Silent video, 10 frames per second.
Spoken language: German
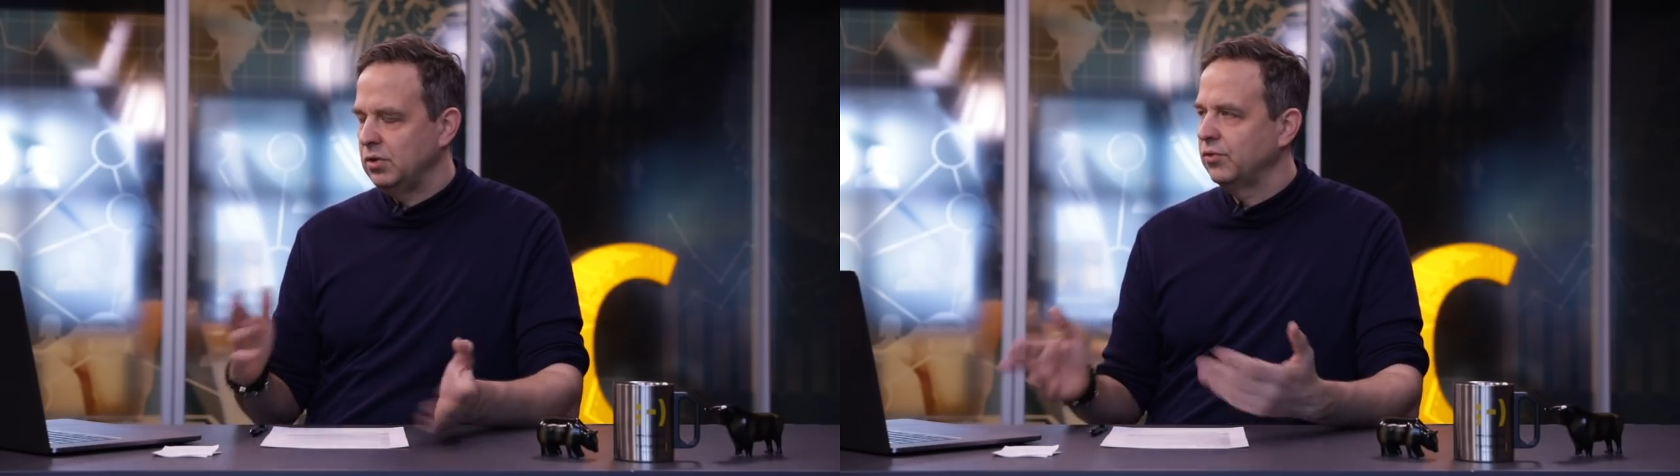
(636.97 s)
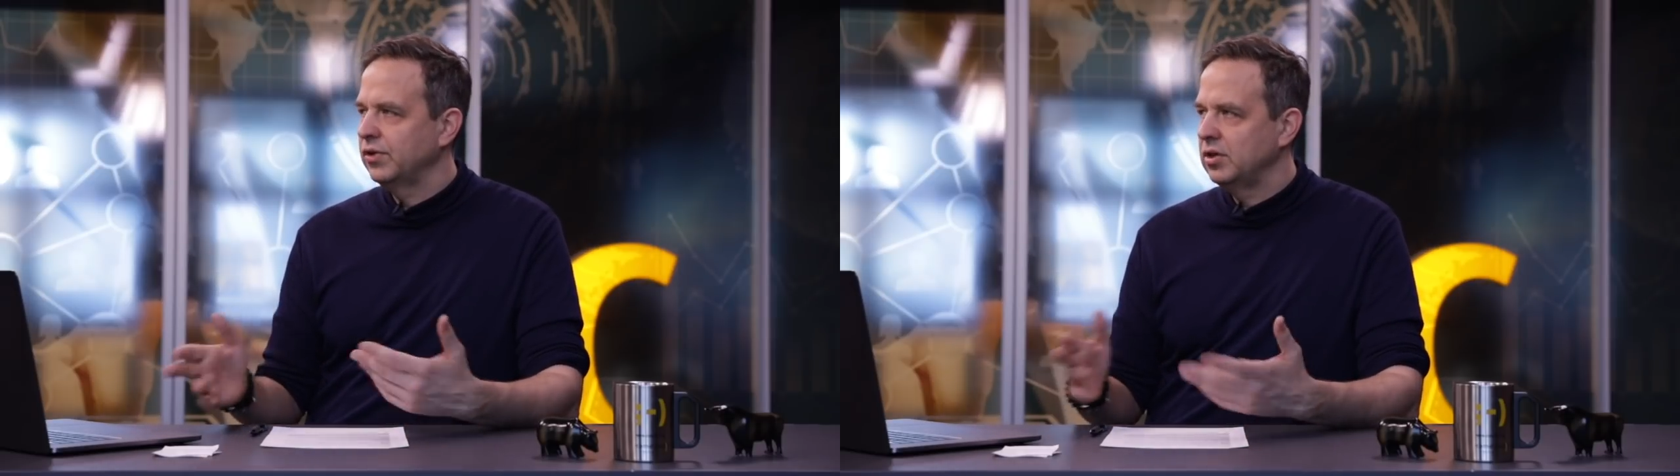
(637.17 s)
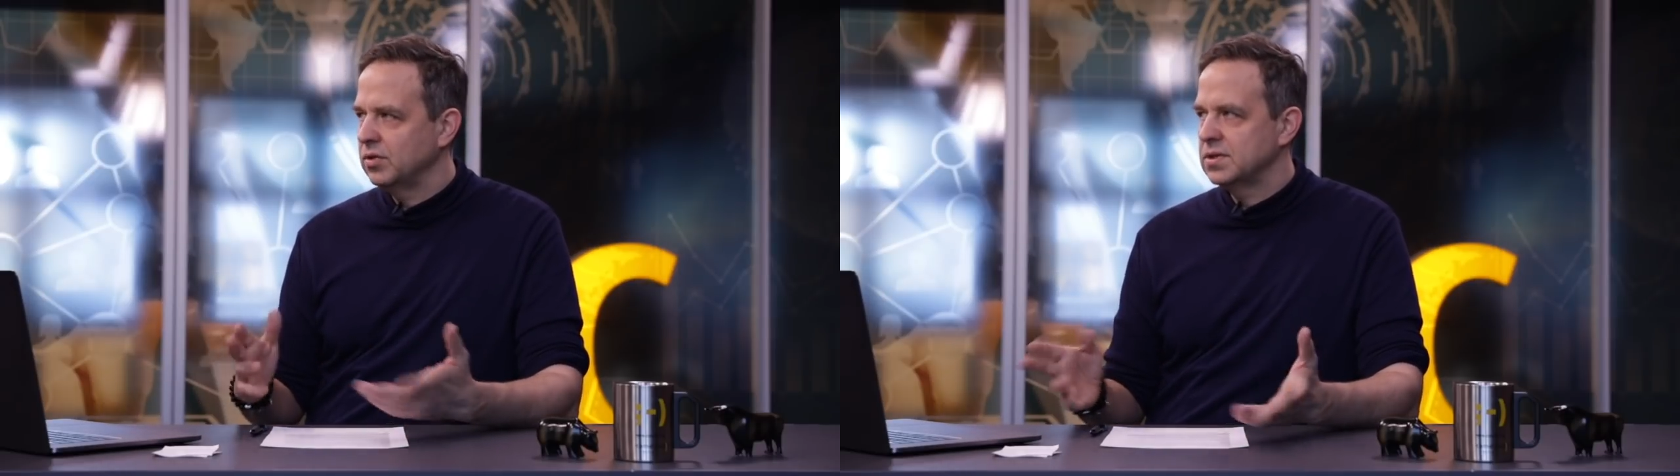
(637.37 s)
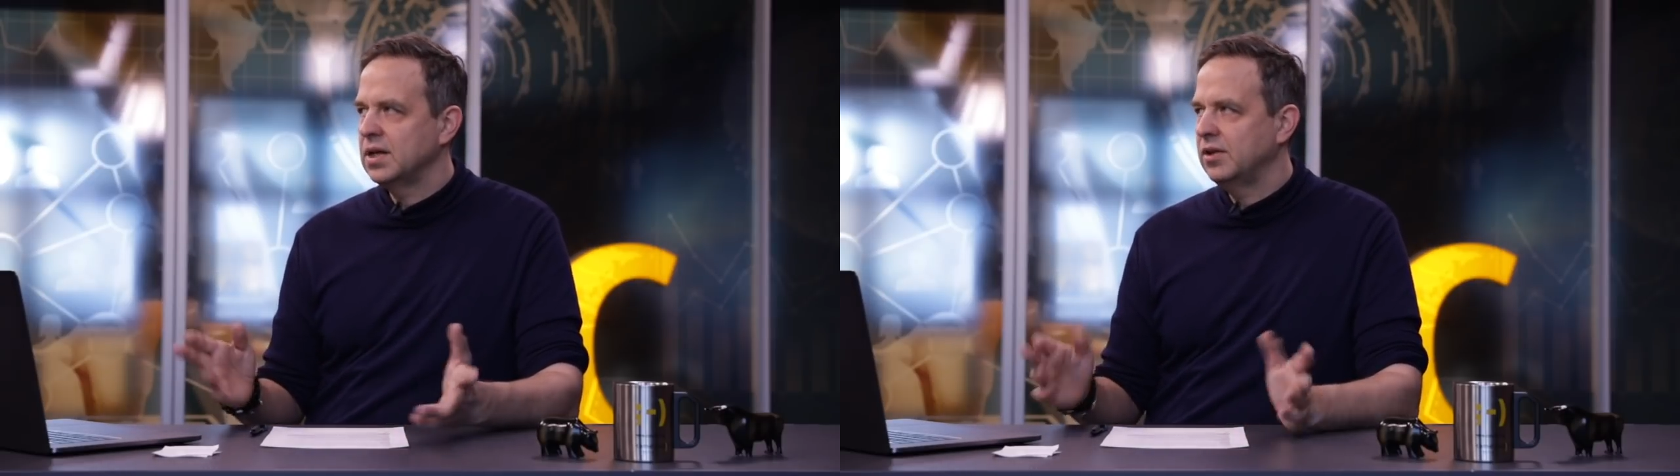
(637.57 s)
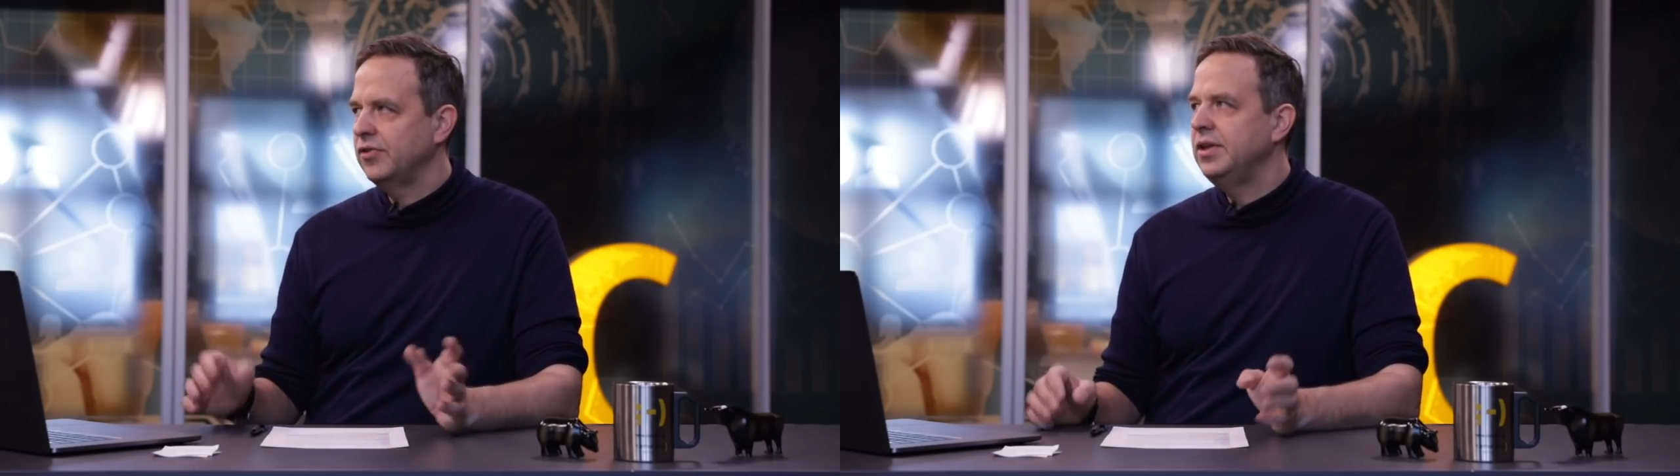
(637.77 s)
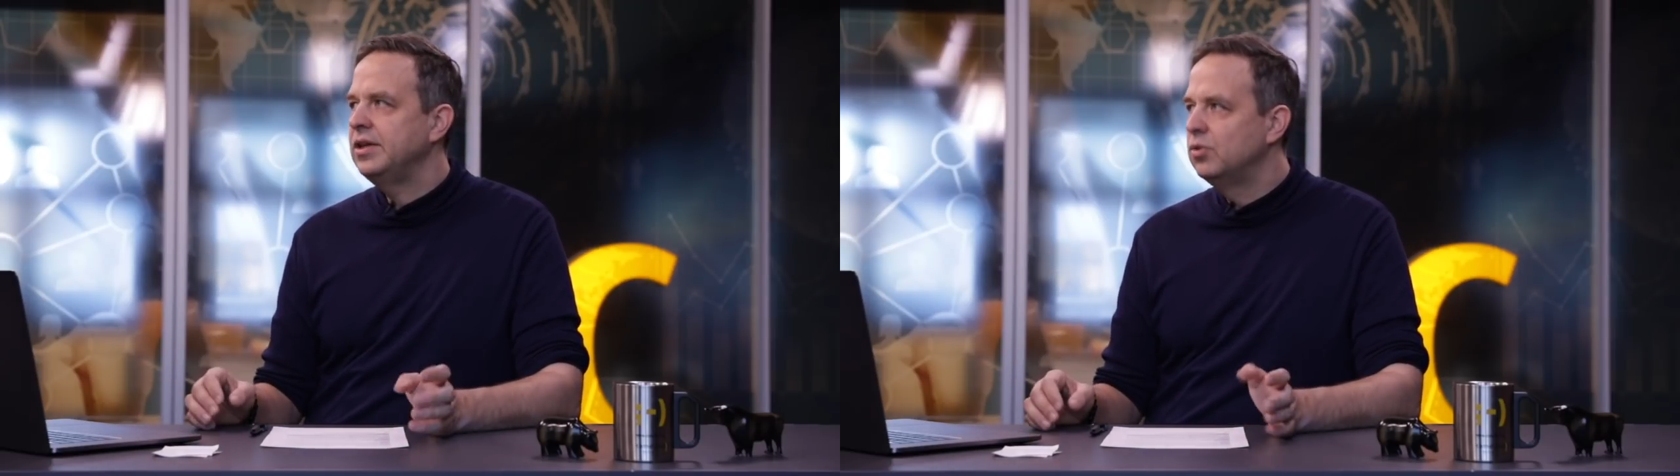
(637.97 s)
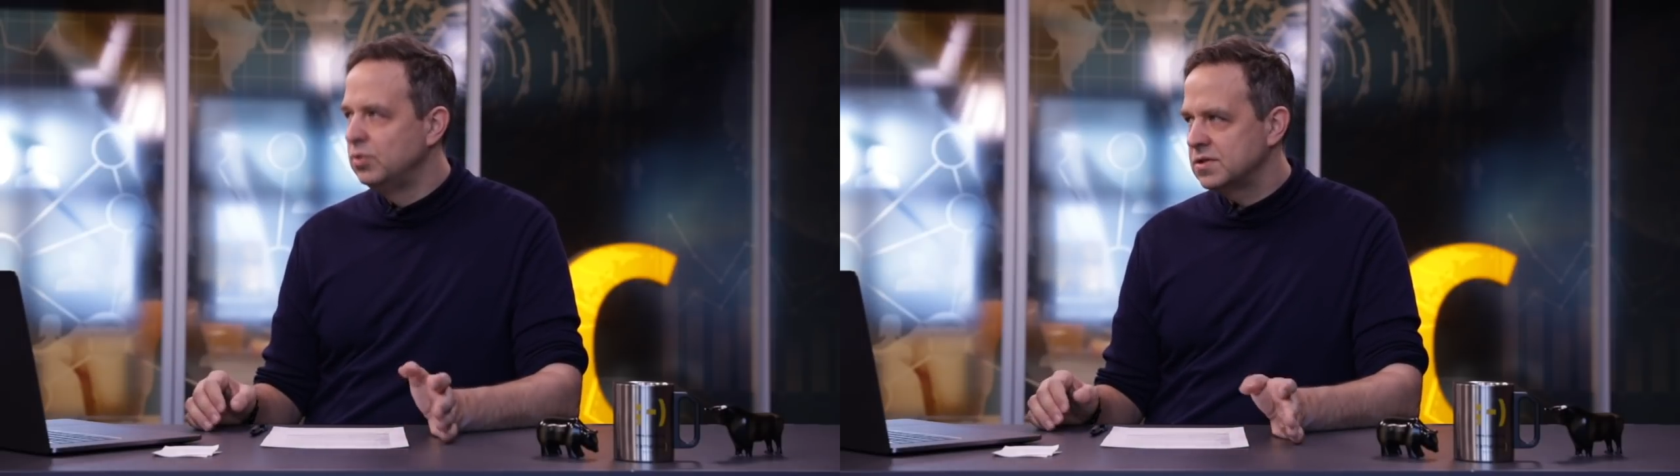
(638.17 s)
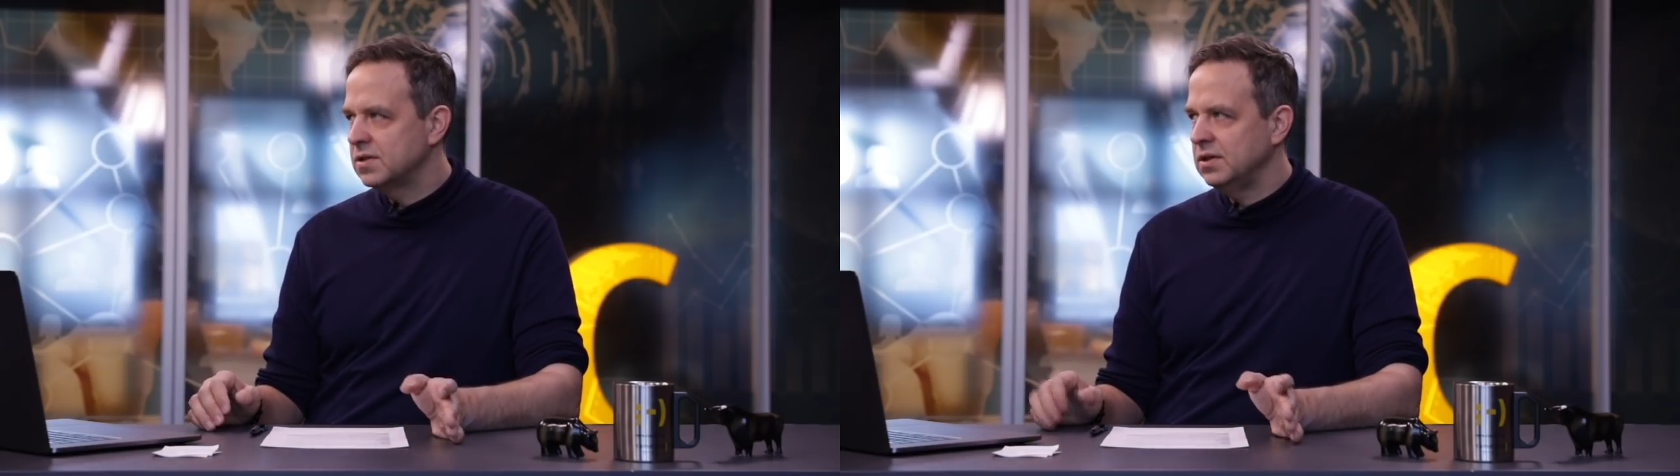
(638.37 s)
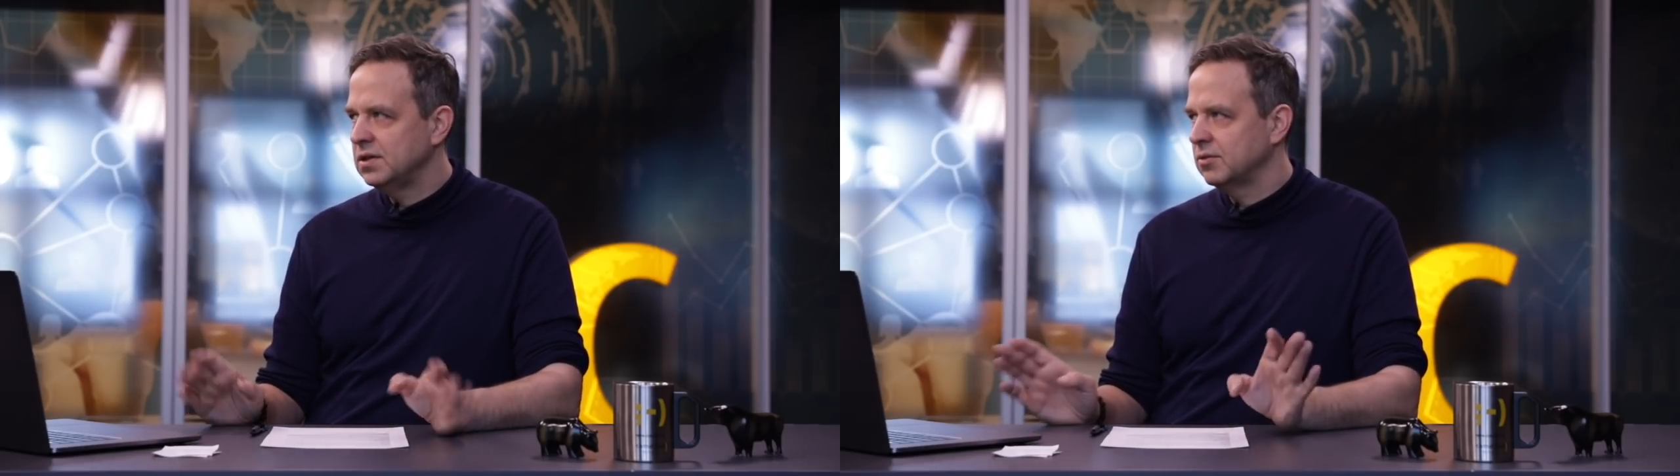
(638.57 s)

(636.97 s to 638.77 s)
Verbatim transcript: Industriekonzern ist nicht günstig,